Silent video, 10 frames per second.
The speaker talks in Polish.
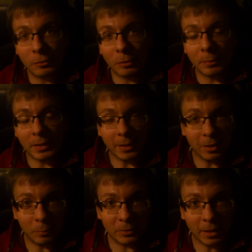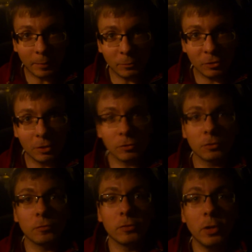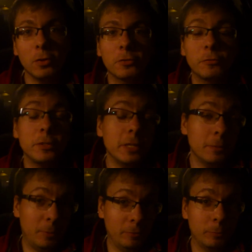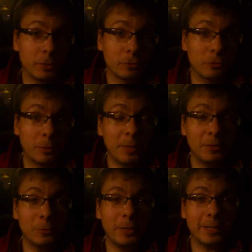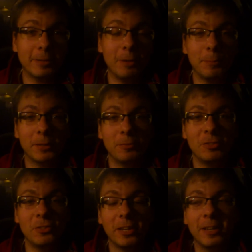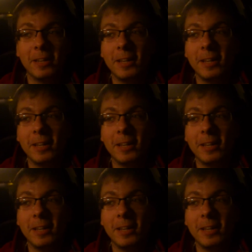osobie, tak jak obiecałem dzisiejszy vlog, w nietypowym troszeczkę miejscu nagrywam, jak widzicie,